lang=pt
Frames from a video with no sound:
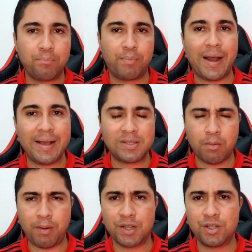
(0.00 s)
para essa
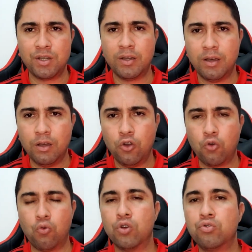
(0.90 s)
partida
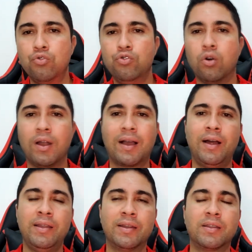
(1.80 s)
contra o União
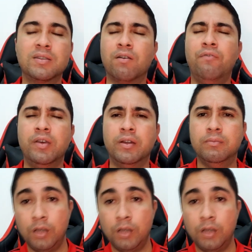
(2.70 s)
Lacalheira terça-feira.